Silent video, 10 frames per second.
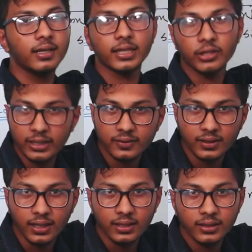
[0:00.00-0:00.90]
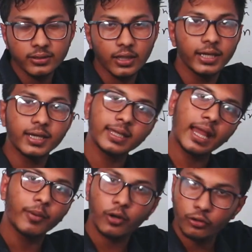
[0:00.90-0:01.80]
এটা তো এক্স না তাহলে এটাকে
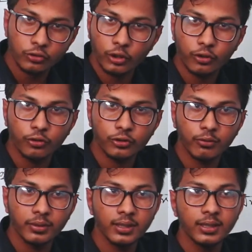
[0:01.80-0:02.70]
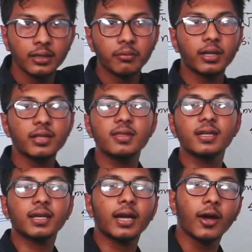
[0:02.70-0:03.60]
আবার অন্তরীকরণ করতে হবে মানে
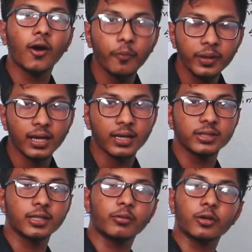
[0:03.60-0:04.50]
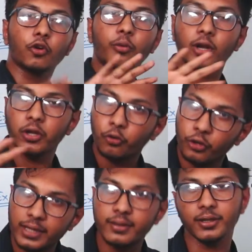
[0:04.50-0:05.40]
যেটা হবে না সেটা তোমার ক্রমান্বয়ে
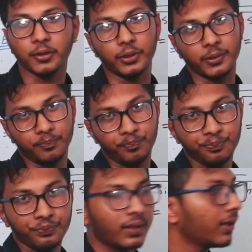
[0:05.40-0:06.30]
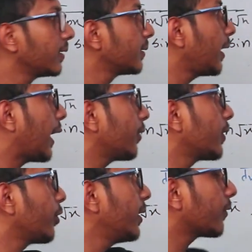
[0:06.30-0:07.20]
করেই দিতে হবে তাহলে এখন
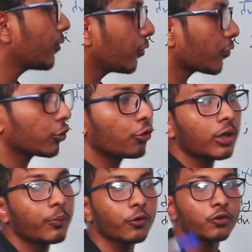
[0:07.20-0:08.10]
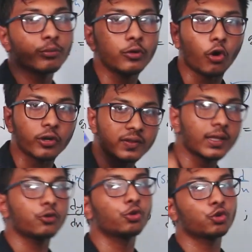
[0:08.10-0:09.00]
দেখো এটার জন্য যতক্ষণ না পর্যন্ত তুমি
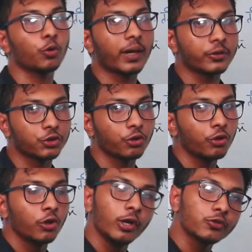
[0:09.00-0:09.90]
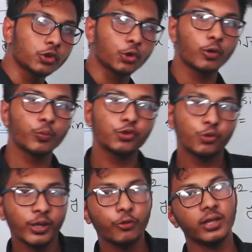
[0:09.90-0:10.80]
অরিজিনাল সূত্র পাচ্ছ ততক্ষণ পর্যন্ত
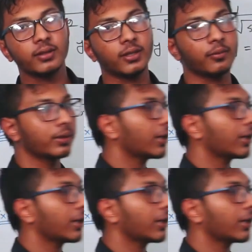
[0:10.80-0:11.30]
তোমাকে করে দিতে হবে